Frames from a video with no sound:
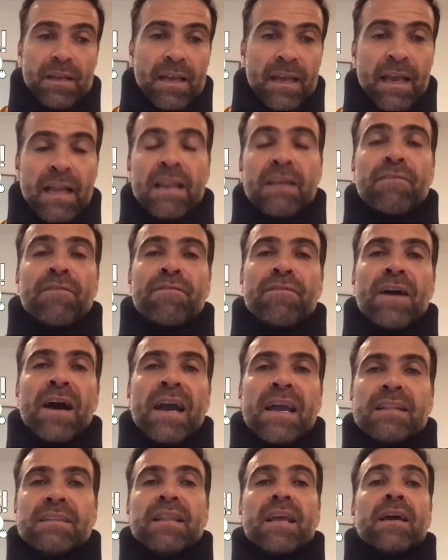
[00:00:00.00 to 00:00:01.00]
ele
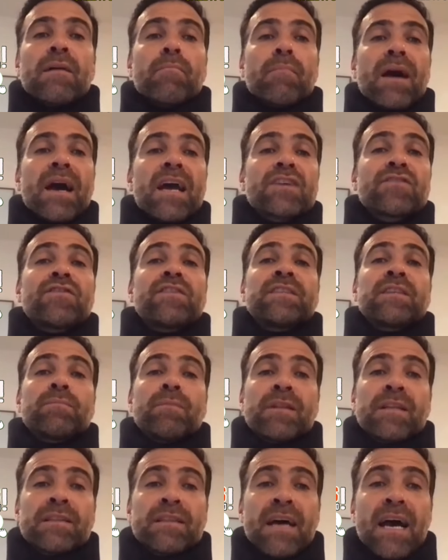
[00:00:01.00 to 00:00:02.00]
vai ter mais
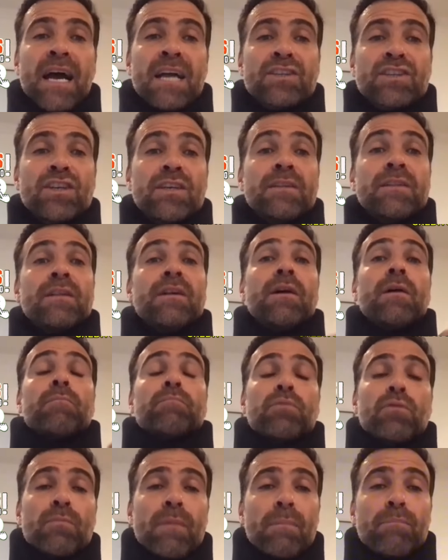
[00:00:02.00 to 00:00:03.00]
visibilidade
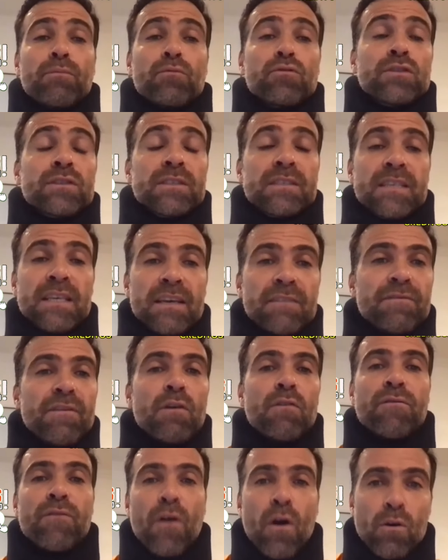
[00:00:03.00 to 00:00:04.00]
para uma
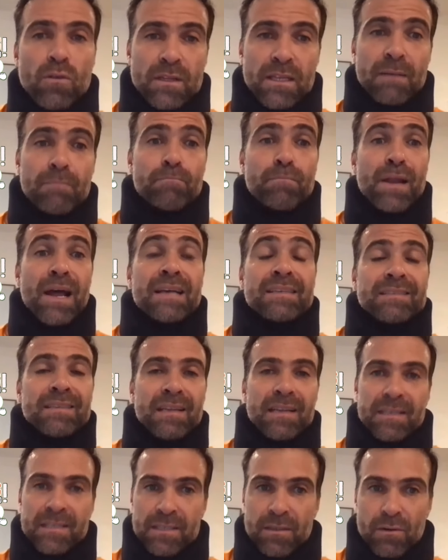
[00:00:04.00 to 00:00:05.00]
possível volta para a
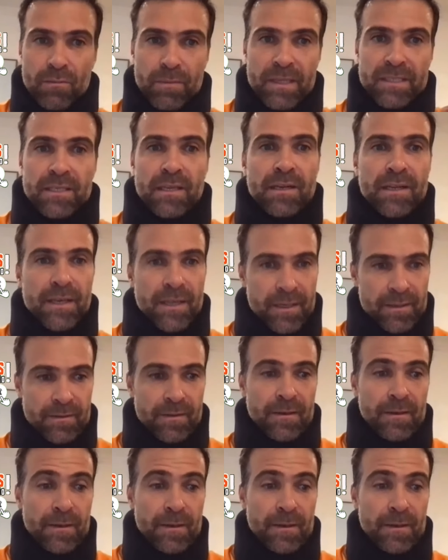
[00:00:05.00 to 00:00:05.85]
seleção brasileira.